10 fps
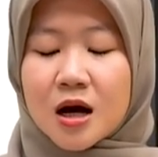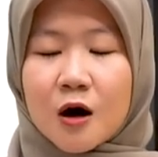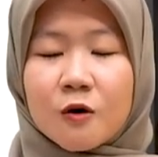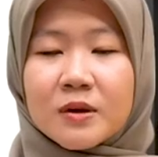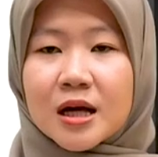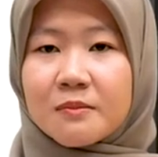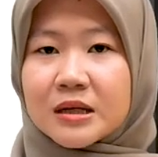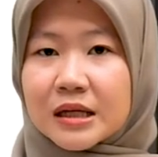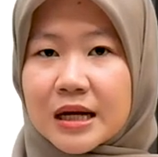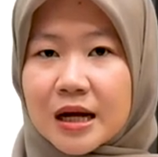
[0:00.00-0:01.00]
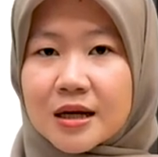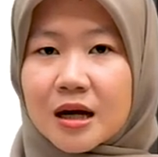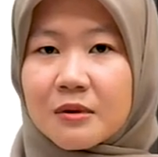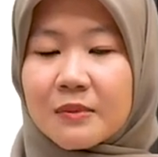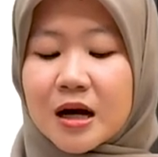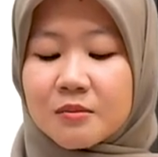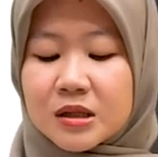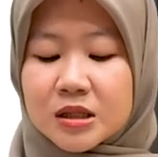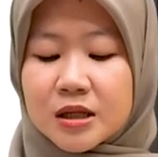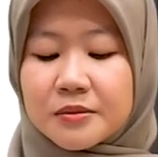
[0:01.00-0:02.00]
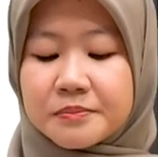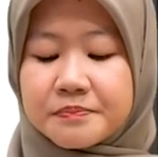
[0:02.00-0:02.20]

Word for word: Aku benar-benar gagal memahaminya.